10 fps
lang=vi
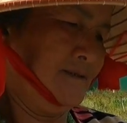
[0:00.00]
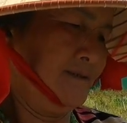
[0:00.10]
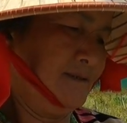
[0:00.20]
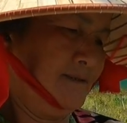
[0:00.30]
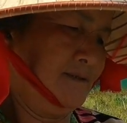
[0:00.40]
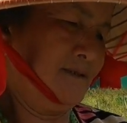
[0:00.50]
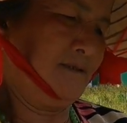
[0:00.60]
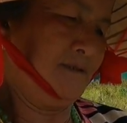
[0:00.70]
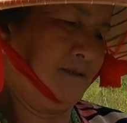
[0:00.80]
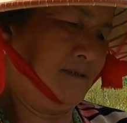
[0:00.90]
rồi ờ, cưới
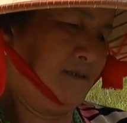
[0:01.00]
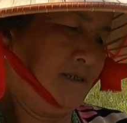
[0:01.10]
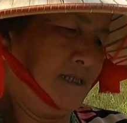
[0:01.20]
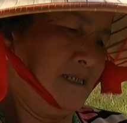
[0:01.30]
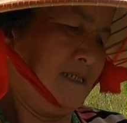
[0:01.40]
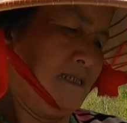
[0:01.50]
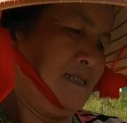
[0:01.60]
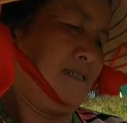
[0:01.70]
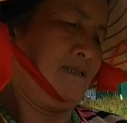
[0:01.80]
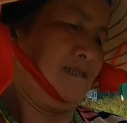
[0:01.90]
hỏi thì nó cũng lạ
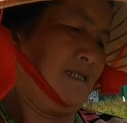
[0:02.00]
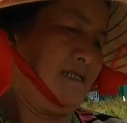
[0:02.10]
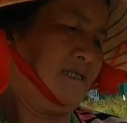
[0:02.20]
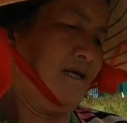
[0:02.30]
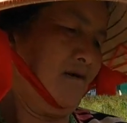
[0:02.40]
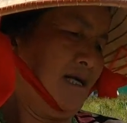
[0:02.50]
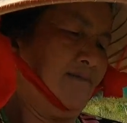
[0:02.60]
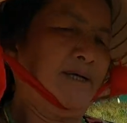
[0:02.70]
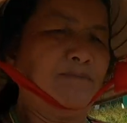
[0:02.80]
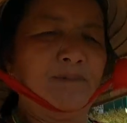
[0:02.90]
hơn à, ờ, cưới hỏi
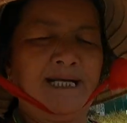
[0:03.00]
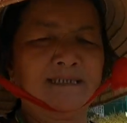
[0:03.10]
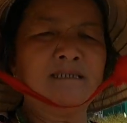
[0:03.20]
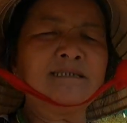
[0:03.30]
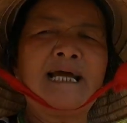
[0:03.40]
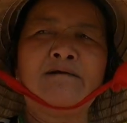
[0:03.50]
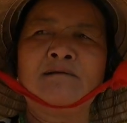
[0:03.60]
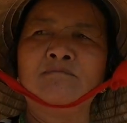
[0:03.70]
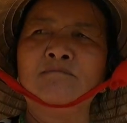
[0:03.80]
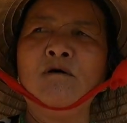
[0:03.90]
như vậy ngày xưa thầy
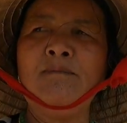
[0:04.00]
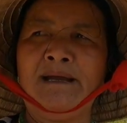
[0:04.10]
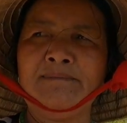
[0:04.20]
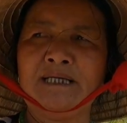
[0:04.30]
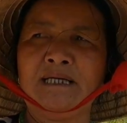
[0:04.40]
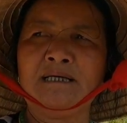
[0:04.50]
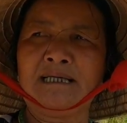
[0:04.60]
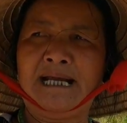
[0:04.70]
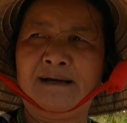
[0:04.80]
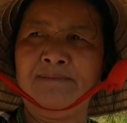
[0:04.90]
còn bố mẹ mình á,
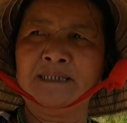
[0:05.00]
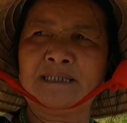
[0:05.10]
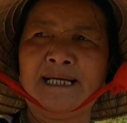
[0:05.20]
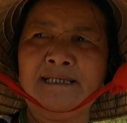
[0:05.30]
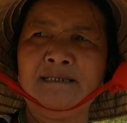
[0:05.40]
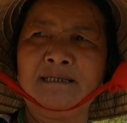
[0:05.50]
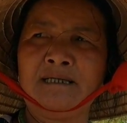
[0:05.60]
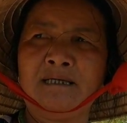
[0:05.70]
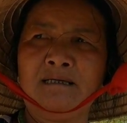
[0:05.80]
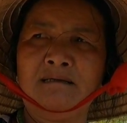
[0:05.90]
là mình thấy
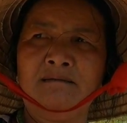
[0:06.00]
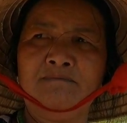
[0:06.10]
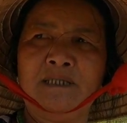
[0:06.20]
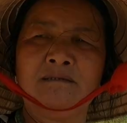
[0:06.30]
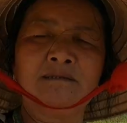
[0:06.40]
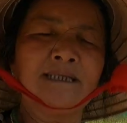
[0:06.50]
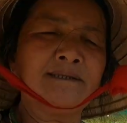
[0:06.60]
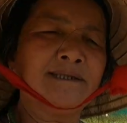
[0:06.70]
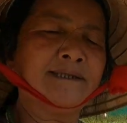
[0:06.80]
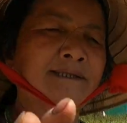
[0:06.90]
uh, những
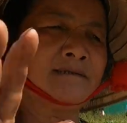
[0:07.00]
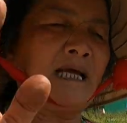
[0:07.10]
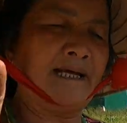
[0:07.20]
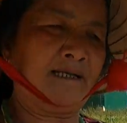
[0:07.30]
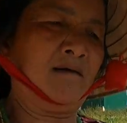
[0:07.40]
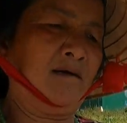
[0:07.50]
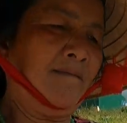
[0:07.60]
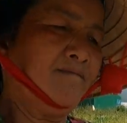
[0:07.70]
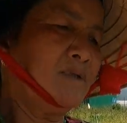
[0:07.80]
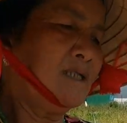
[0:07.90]
cái cái cái thầy đó
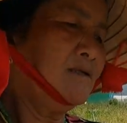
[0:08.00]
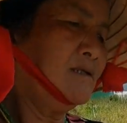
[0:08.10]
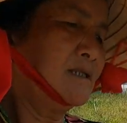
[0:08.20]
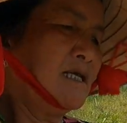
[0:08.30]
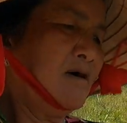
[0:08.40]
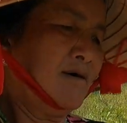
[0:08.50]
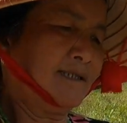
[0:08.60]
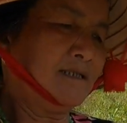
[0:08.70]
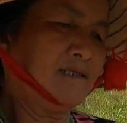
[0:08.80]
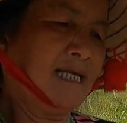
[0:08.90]
đi
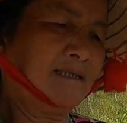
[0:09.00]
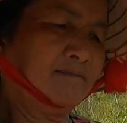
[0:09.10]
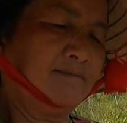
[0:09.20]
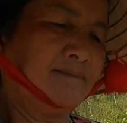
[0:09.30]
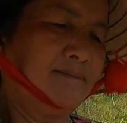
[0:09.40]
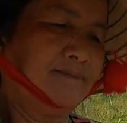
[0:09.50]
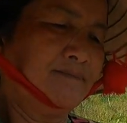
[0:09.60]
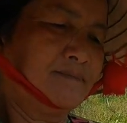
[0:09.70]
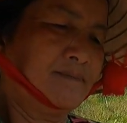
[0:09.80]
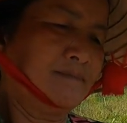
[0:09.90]
hỏi thứ nhất
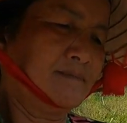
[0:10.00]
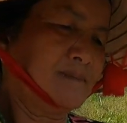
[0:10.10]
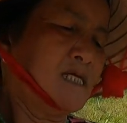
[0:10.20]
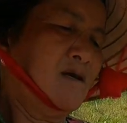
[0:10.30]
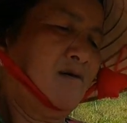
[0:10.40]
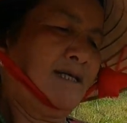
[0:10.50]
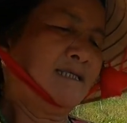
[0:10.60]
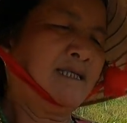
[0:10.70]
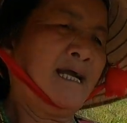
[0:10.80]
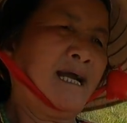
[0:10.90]
đi hỏi
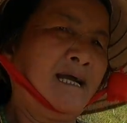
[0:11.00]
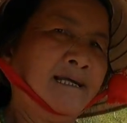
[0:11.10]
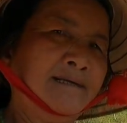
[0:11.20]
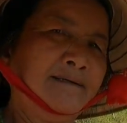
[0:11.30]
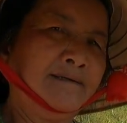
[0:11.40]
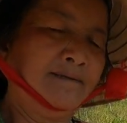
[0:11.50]
thứ hai